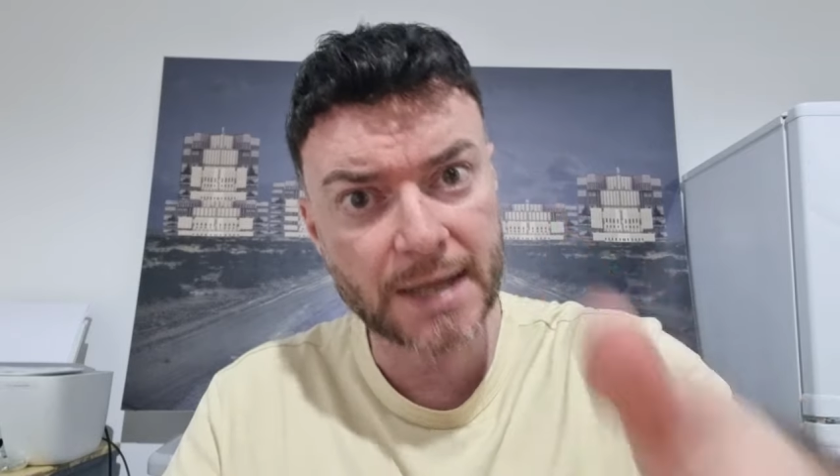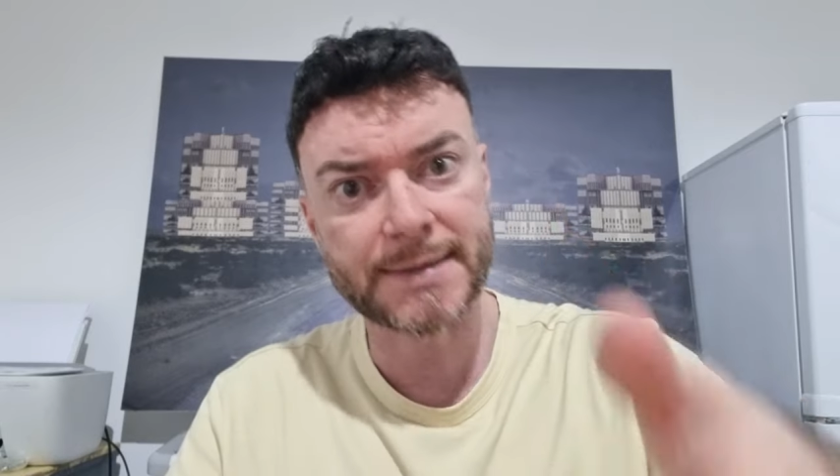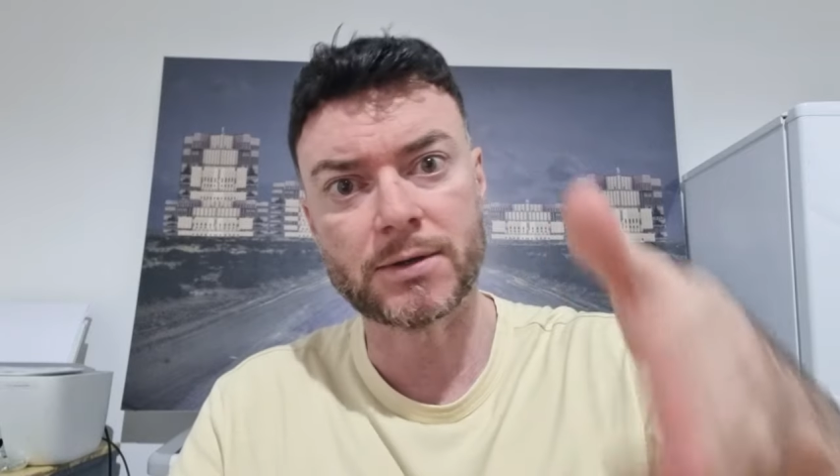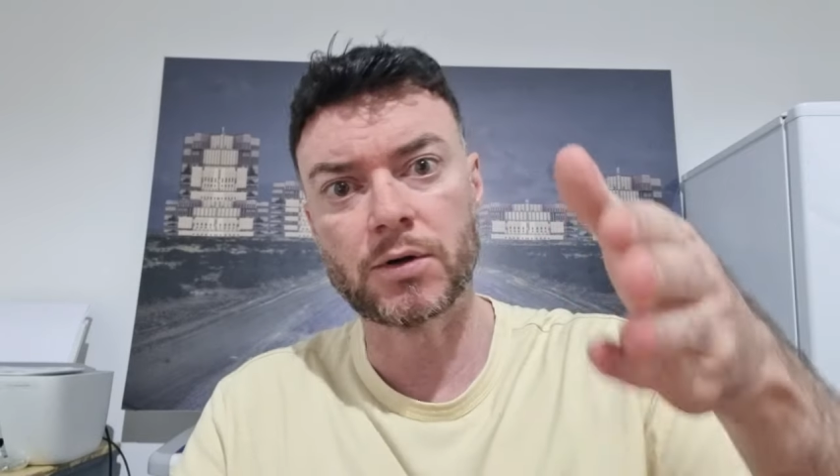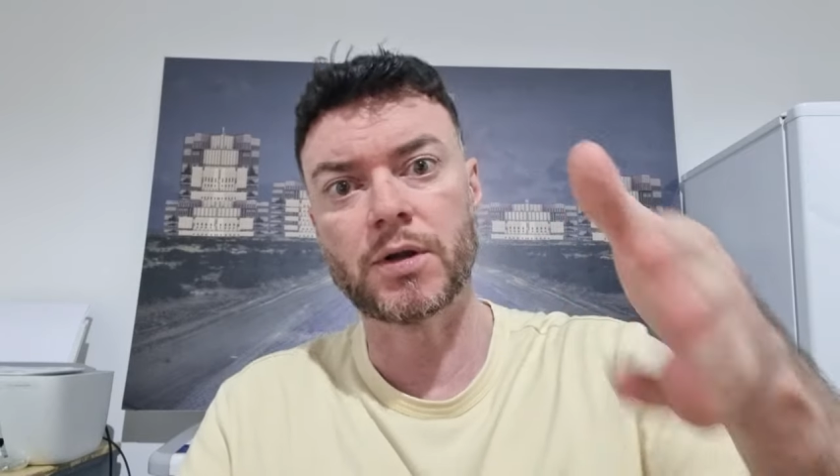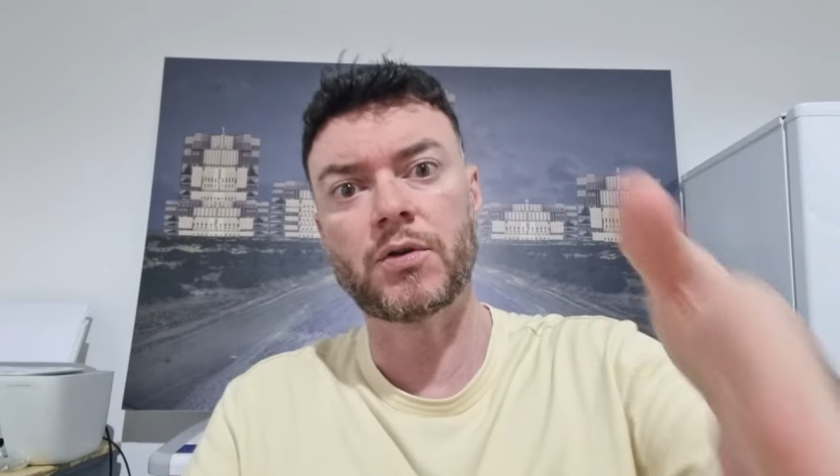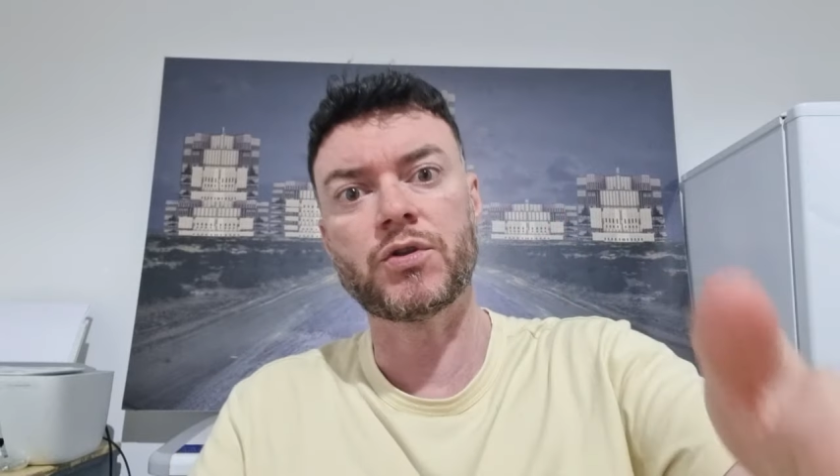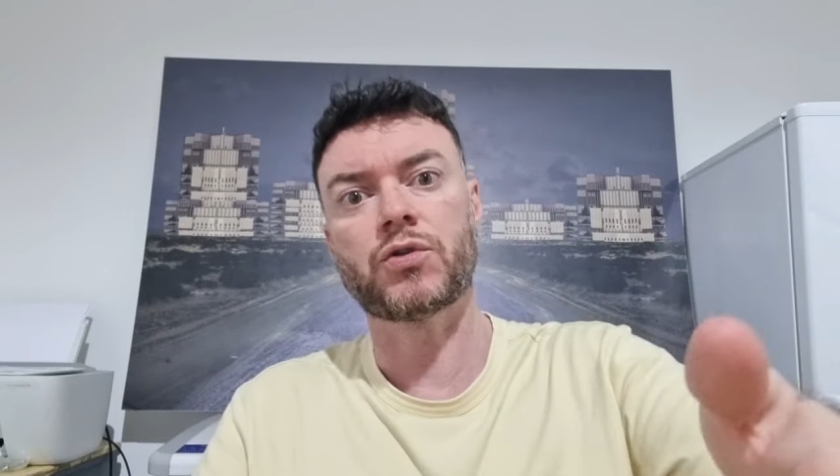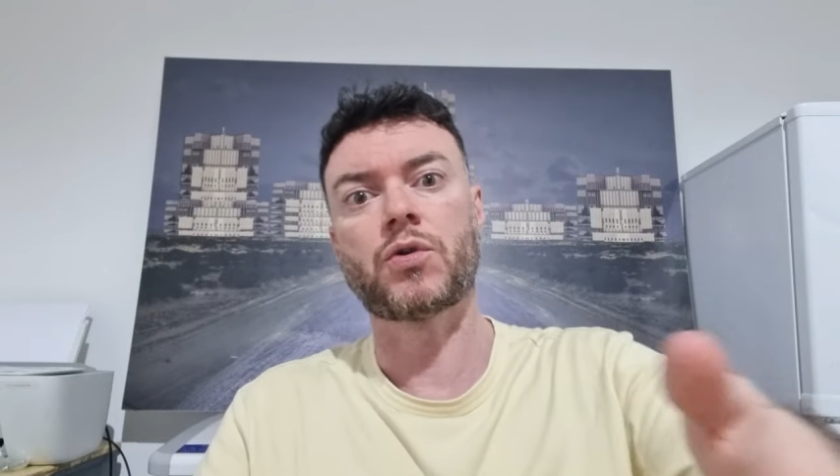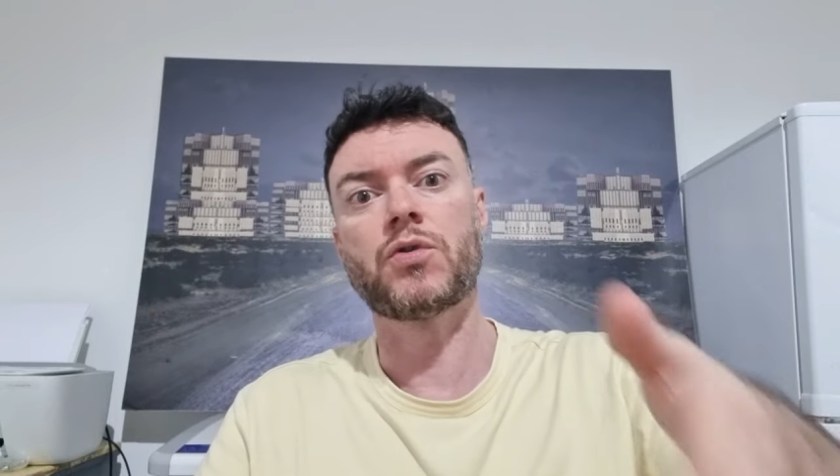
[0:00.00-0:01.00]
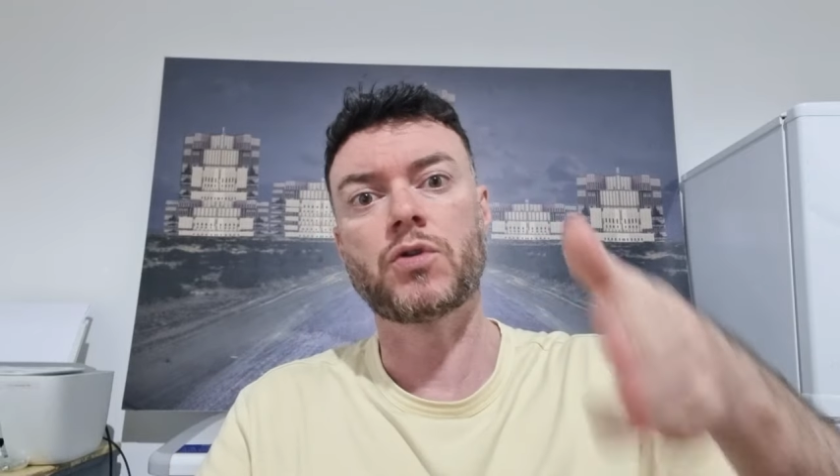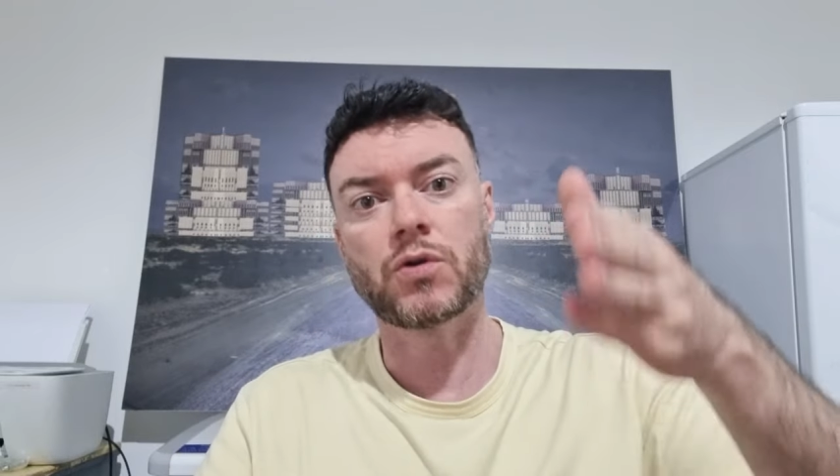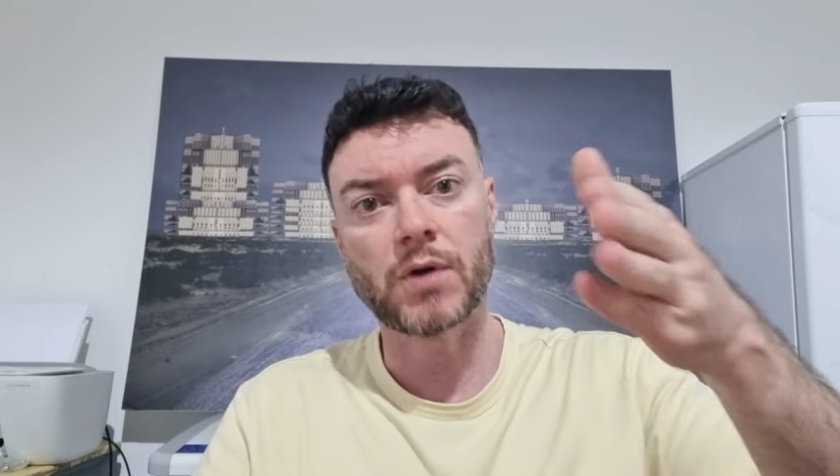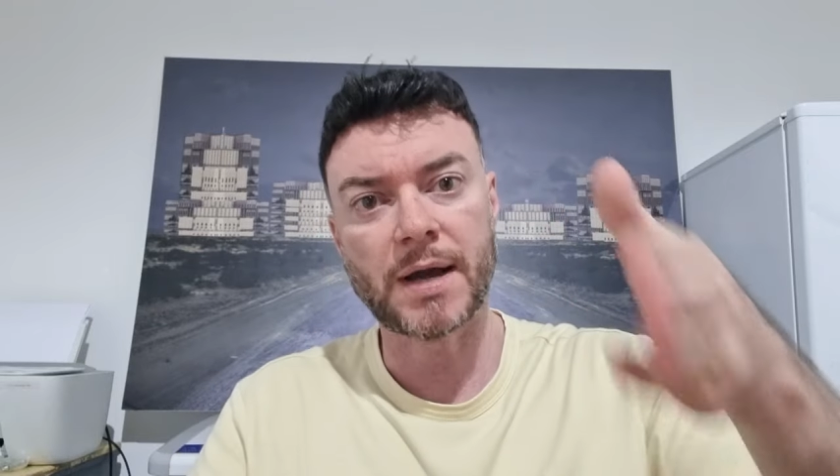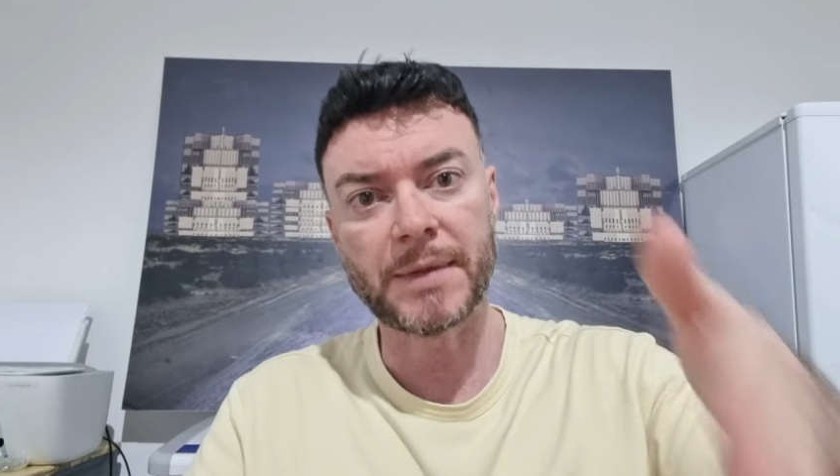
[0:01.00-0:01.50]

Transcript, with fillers: esonero in tronco con la